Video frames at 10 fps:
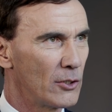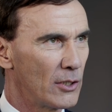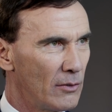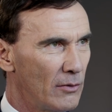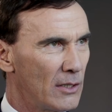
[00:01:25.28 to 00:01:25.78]

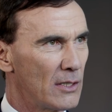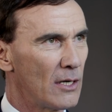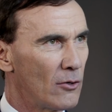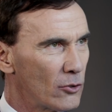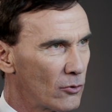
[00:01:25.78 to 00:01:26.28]
entsteht, wenn das
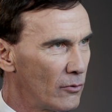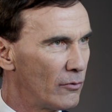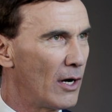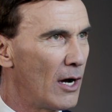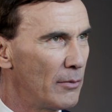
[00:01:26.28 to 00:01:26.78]
auch schon
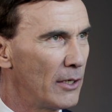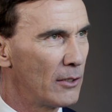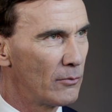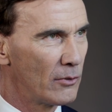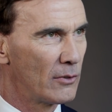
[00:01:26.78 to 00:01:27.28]

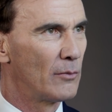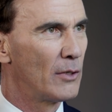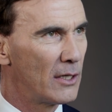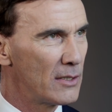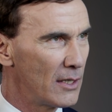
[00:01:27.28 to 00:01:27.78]
verarbeitet wird und
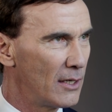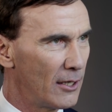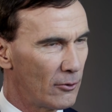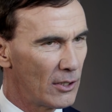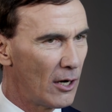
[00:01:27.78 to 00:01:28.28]
damit
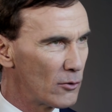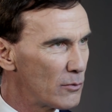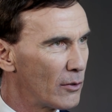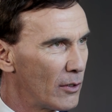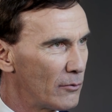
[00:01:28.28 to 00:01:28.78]
letztendlich auch die
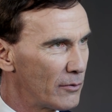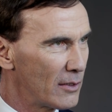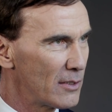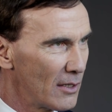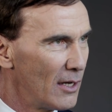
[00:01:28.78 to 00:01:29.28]
Auswirkungen auf
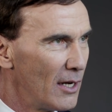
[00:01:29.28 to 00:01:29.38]
das